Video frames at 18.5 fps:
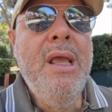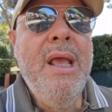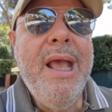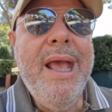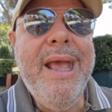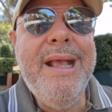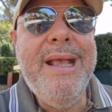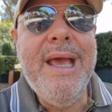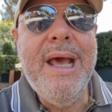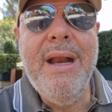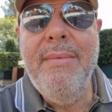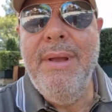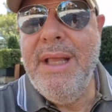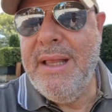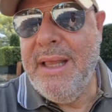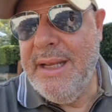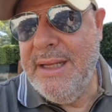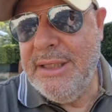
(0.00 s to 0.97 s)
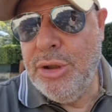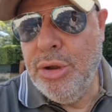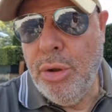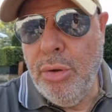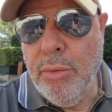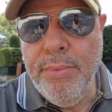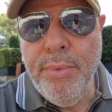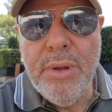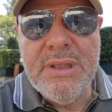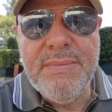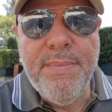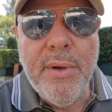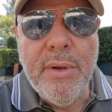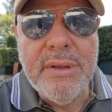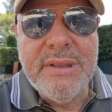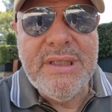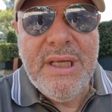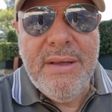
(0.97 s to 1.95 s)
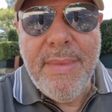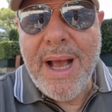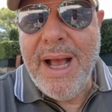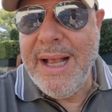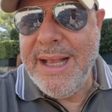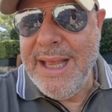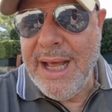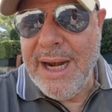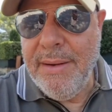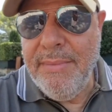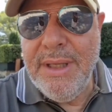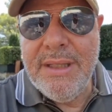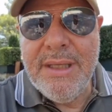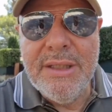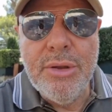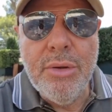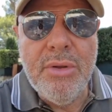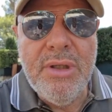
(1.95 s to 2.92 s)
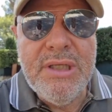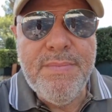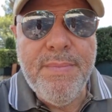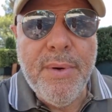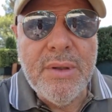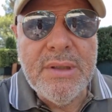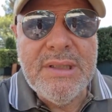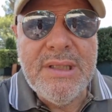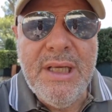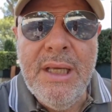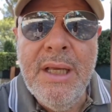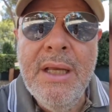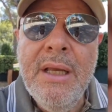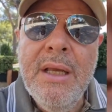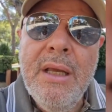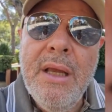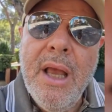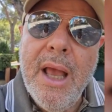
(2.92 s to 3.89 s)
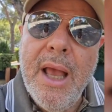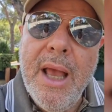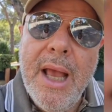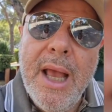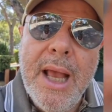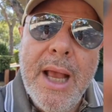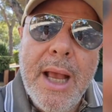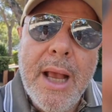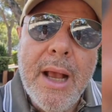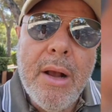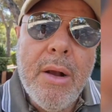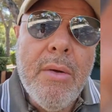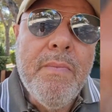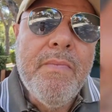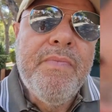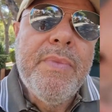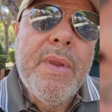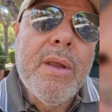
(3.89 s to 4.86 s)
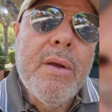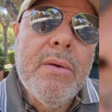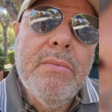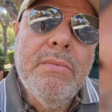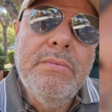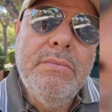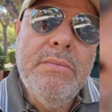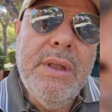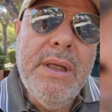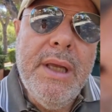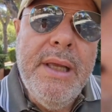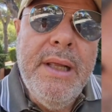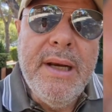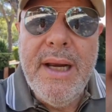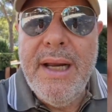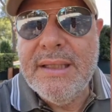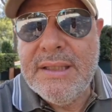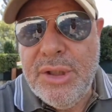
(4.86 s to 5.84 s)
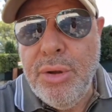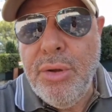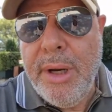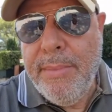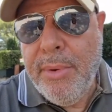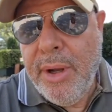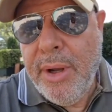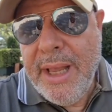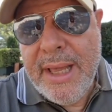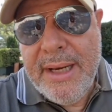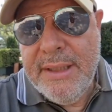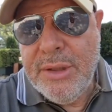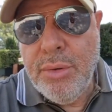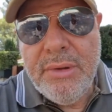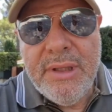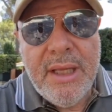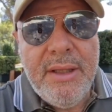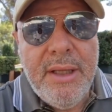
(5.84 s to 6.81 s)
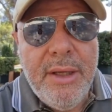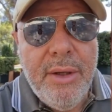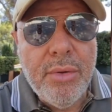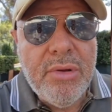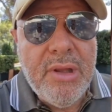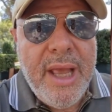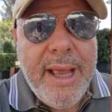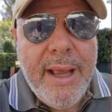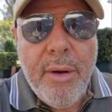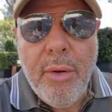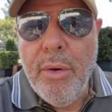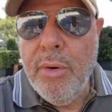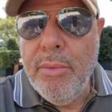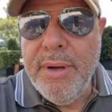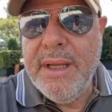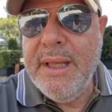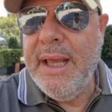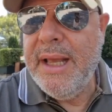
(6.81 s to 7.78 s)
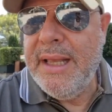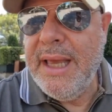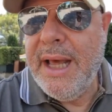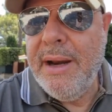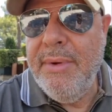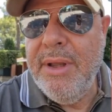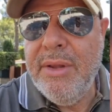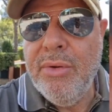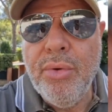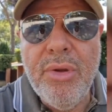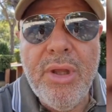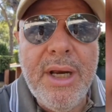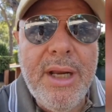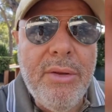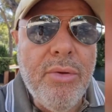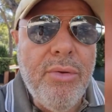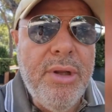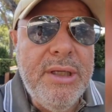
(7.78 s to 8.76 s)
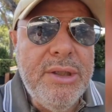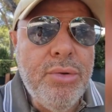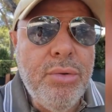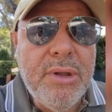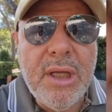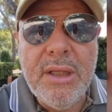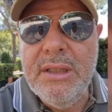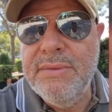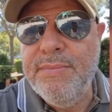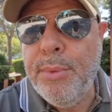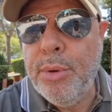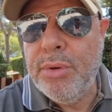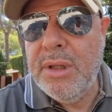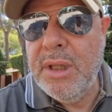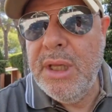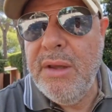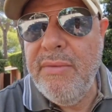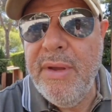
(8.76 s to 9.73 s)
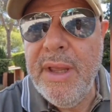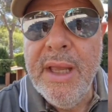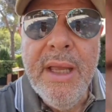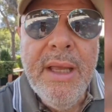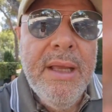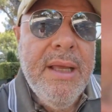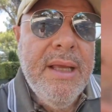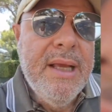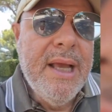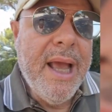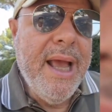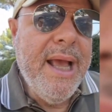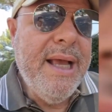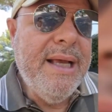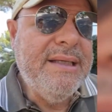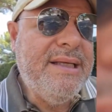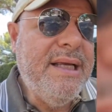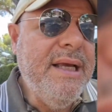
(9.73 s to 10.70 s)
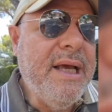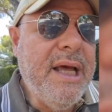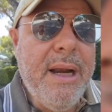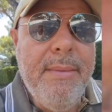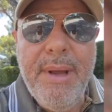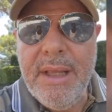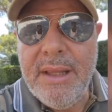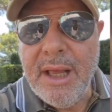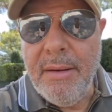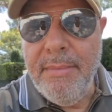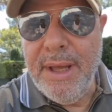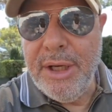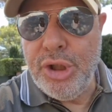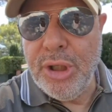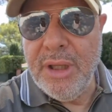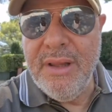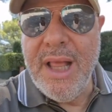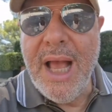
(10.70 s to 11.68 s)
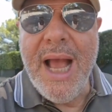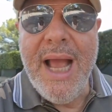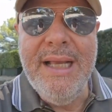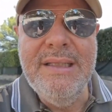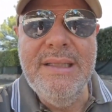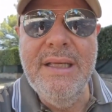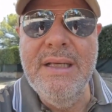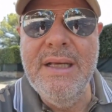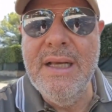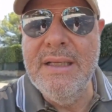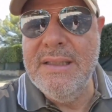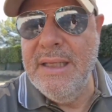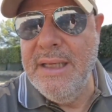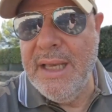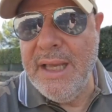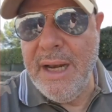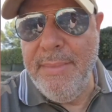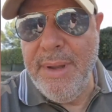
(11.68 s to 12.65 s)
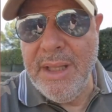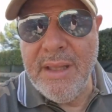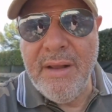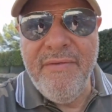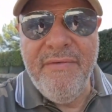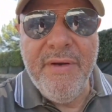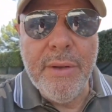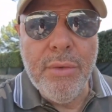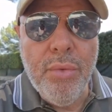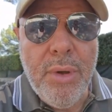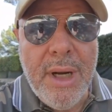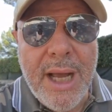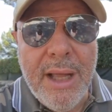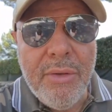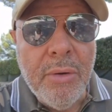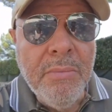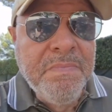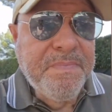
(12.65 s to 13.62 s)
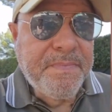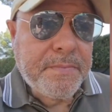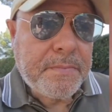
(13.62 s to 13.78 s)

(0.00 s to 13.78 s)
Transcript: e chiaramente che sono più esposti, ma chiaramente sono esposti eh, in relazione poi ai risultati che ottengono, perché chiaramente ottenendo dei risultati sportivi eh, si incrementa il merchandising, si incrementa il fatturato.